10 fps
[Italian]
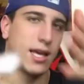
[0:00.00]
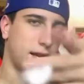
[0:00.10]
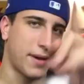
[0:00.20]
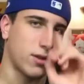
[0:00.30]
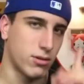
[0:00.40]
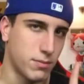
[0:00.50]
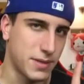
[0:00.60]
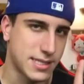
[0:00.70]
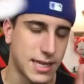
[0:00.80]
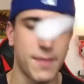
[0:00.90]
e ripeto, non
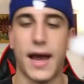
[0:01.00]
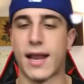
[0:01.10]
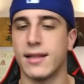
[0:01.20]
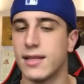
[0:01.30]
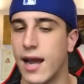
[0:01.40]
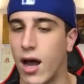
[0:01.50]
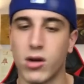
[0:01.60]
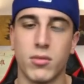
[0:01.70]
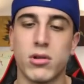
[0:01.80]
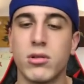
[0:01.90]
pensate male, di
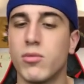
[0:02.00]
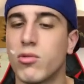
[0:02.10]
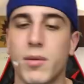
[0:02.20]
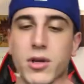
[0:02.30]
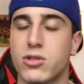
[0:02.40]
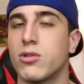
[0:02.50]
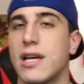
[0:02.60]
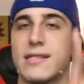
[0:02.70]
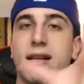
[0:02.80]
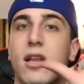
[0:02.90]
Dragon Ball comunque possono
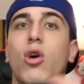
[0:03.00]
essere